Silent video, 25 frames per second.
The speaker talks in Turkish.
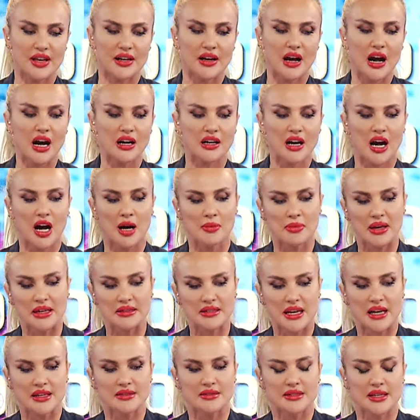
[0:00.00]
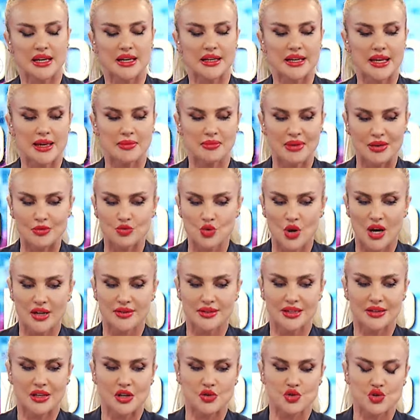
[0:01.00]
ve KKM'den TL
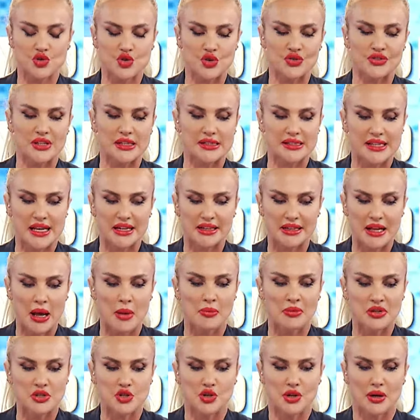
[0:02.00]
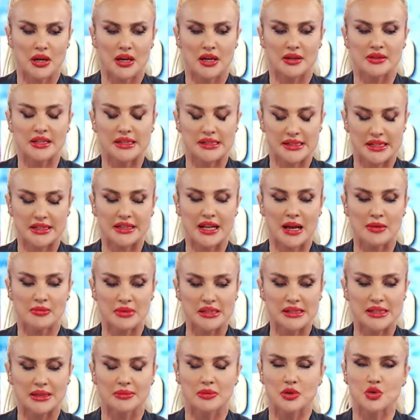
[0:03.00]
mevduata geçişin desteklenme, e,
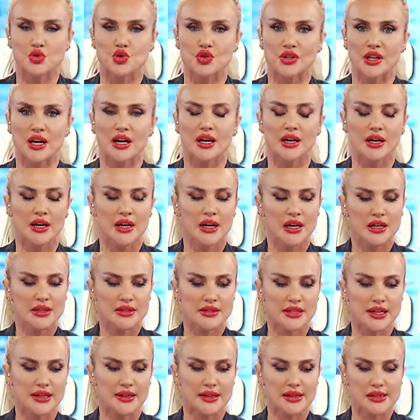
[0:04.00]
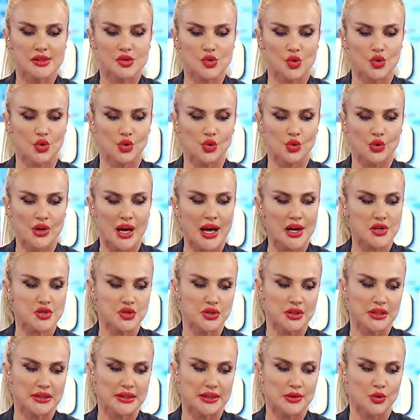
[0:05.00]
desteklenmesi amacıyla TL zorunlu
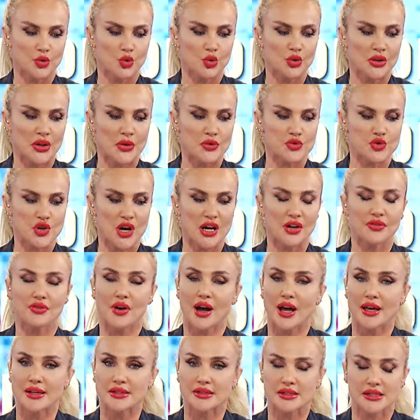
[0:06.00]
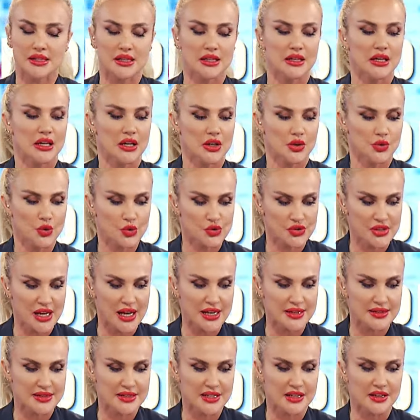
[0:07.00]
karşılıkları uygulanacak faizi
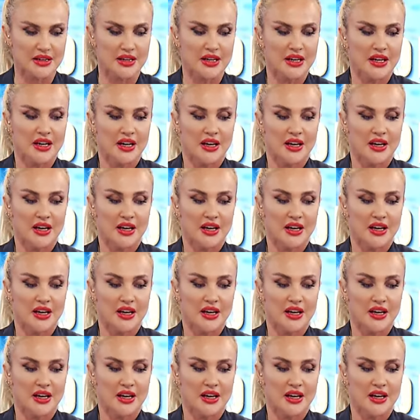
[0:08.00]
yükseltti.